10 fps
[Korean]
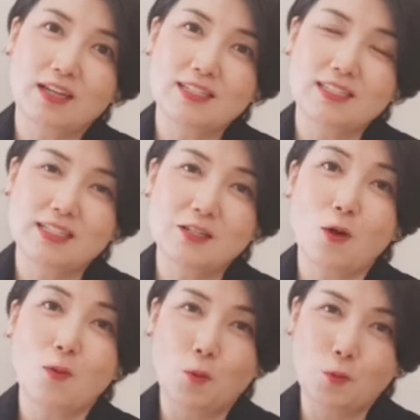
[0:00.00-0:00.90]
끝까지
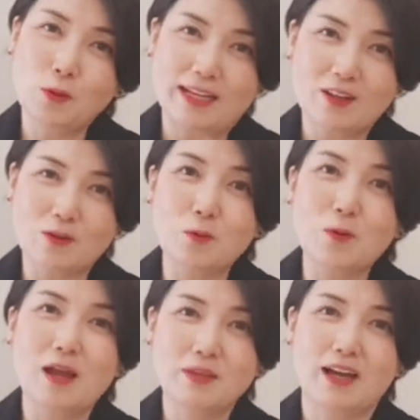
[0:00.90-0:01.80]
읽어보고 나서
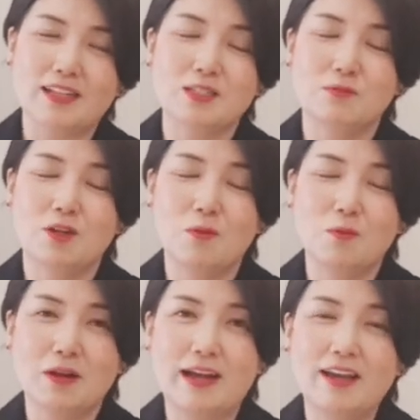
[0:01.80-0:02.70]
노래 함께 같이
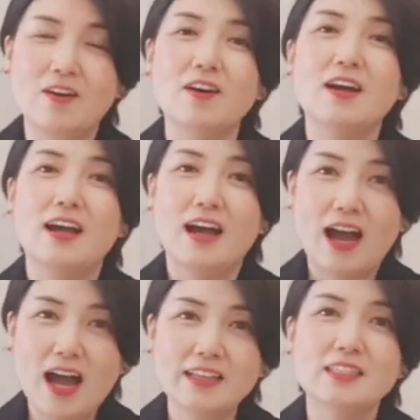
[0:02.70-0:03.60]
불러볼까요
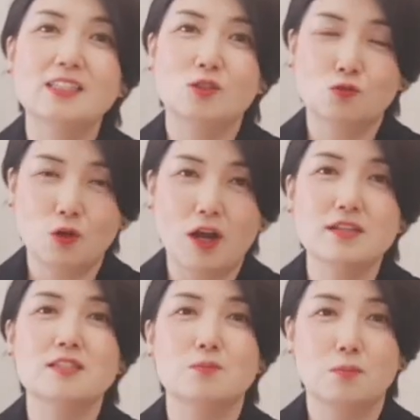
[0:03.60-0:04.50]
hot
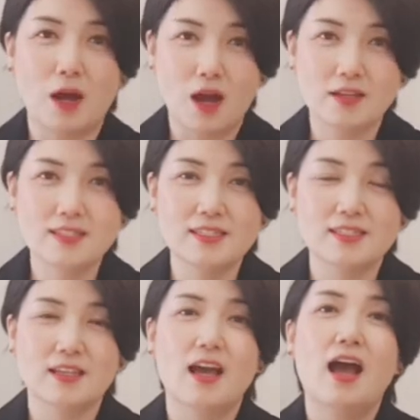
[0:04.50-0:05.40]
cross
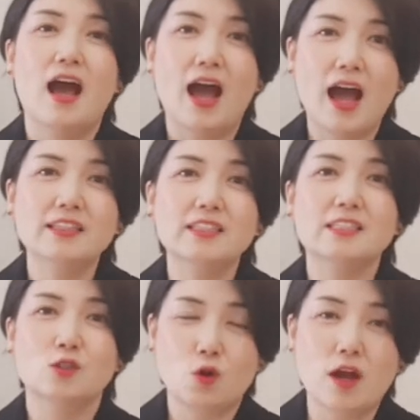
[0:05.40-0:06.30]
buns hot
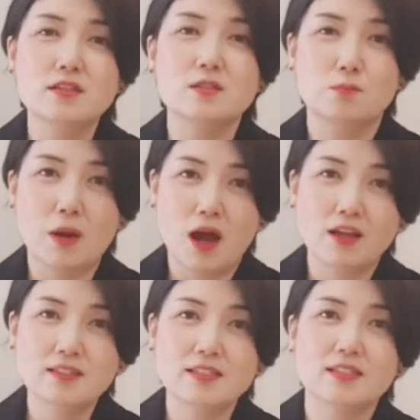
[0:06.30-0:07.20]
cross
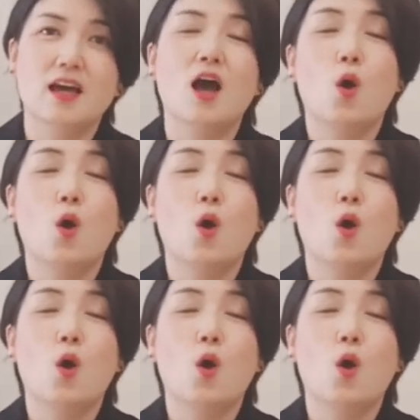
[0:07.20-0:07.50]
buns